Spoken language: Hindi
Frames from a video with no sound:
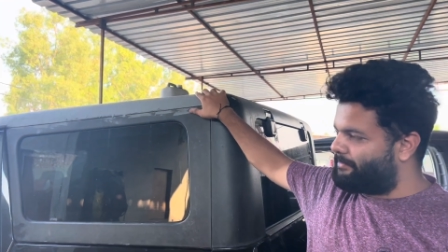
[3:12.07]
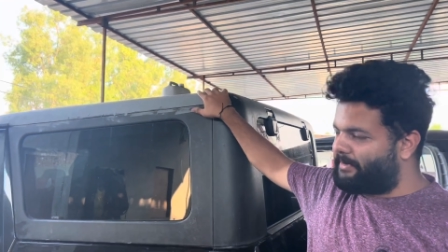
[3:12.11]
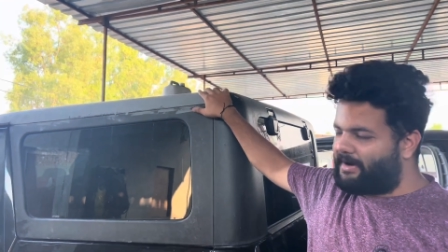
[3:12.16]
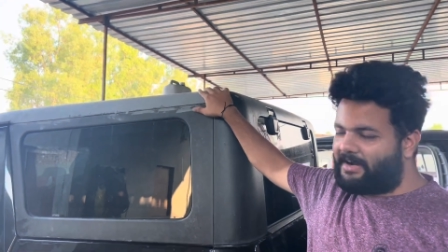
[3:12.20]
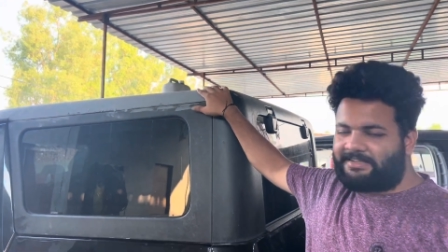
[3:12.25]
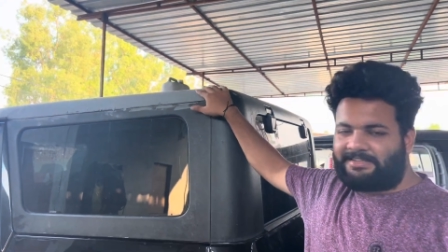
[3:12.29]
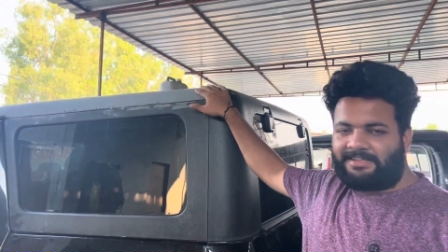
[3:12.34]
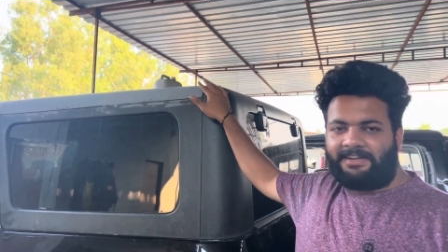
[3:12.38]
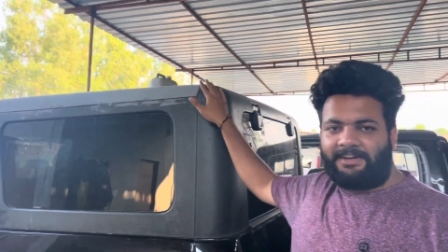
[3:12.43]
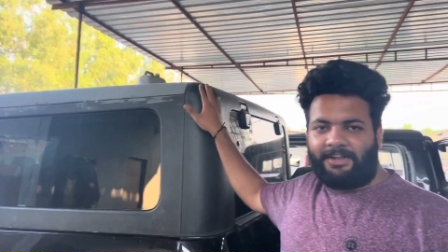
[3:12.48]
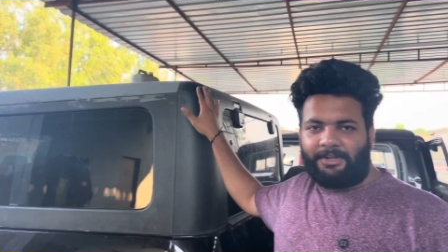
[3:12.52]

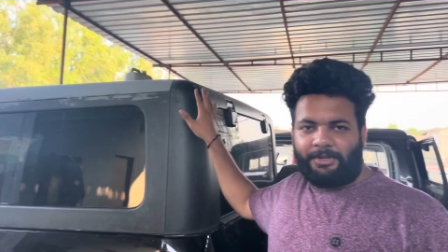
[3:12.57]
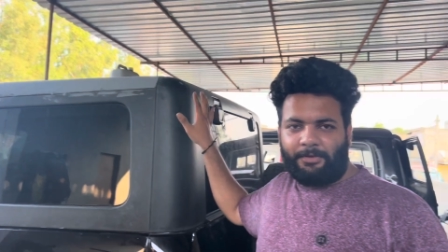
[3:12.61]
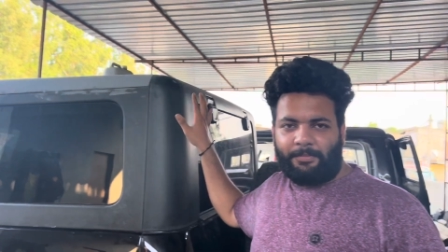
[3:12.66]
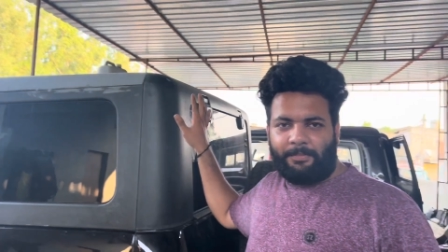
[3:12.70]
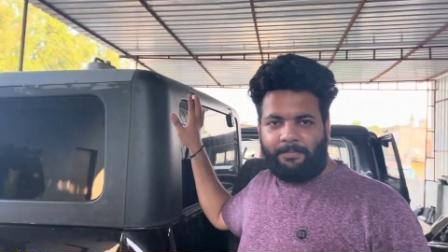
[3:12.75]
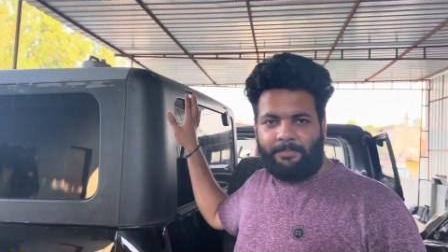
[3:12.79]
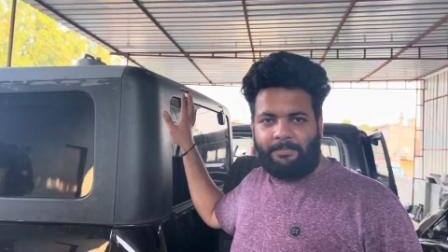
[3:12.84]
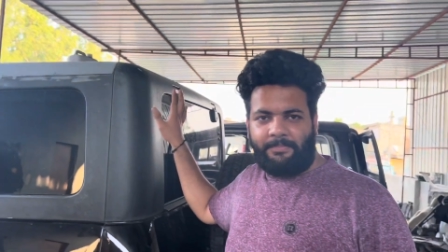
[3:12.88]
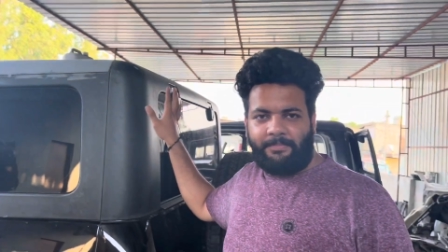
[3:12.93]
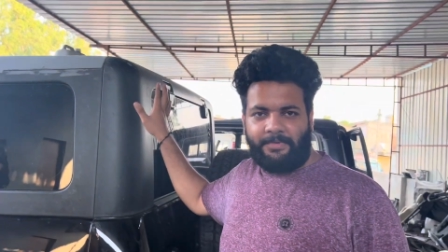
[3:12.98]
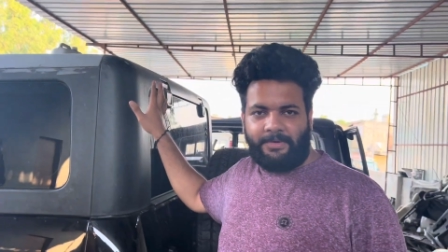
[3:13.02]
पांच लीटर तो
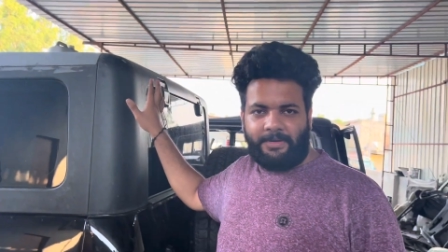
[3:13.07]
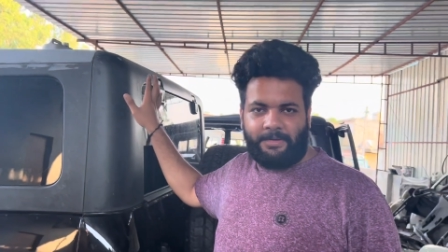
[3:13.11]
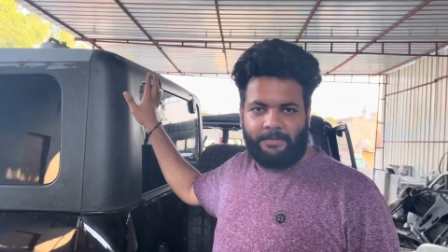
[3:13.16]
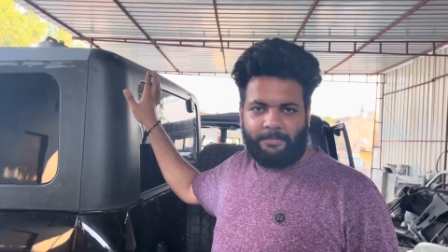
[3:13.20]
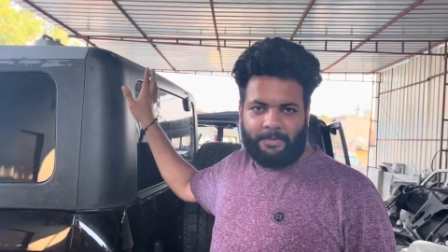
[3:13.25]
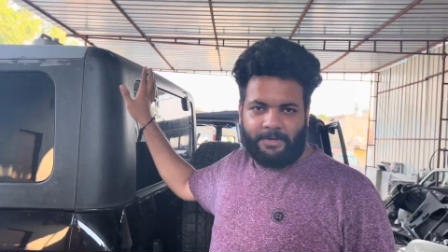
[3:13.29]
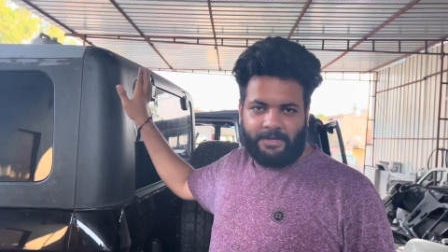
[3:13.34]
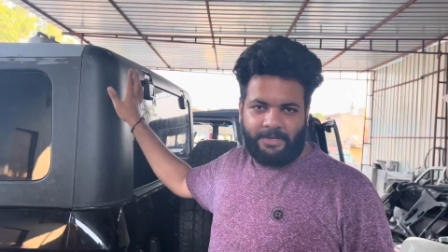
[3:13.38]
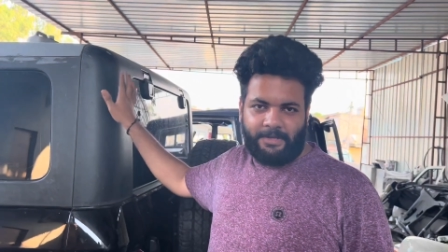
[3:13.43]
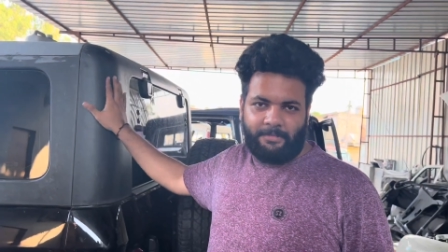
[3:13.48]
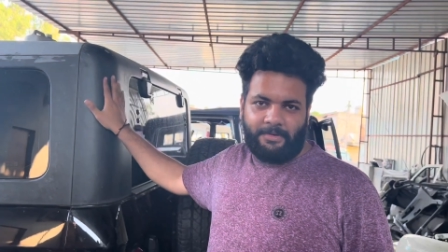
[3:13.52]

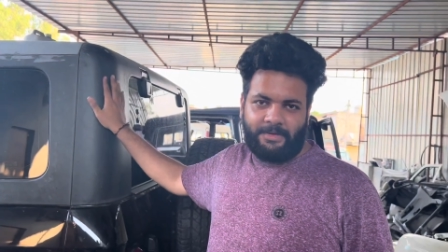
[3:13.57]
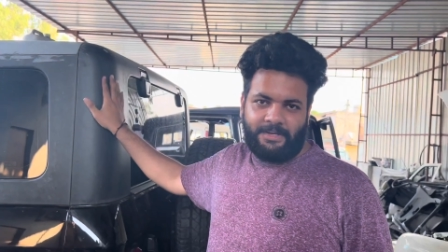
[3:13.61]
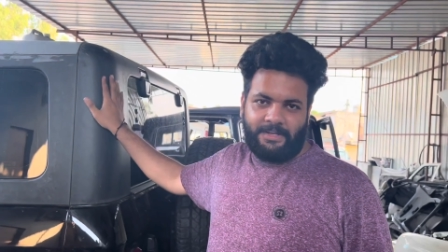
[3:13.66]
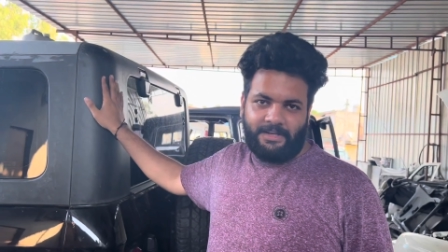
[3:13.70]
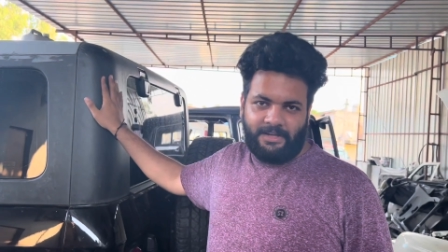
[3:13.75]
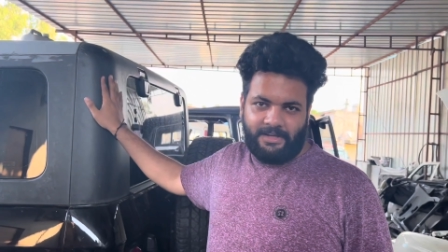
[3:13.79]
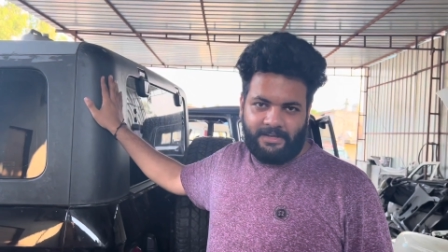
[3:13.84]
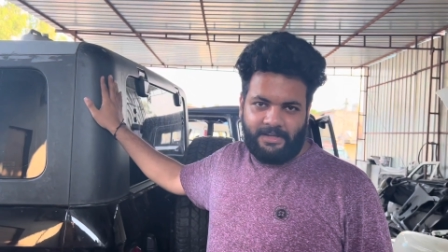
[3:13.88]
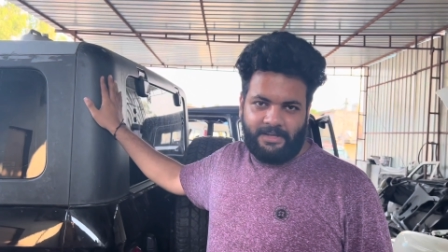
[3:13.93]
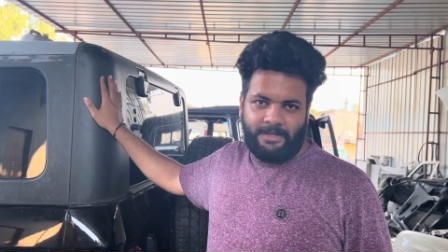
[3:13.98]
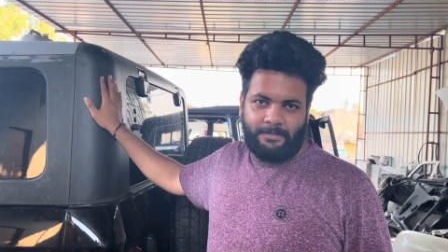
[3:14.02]
पट्टी पट्टी
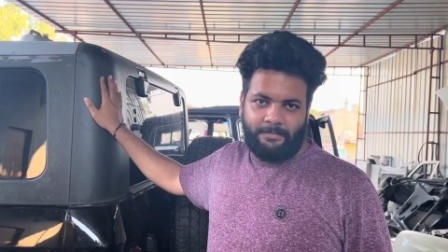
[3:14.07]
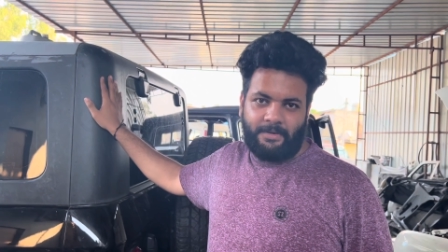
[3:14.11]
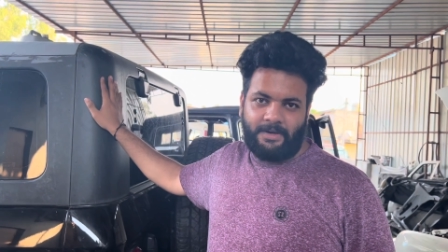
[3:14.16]
लगेगी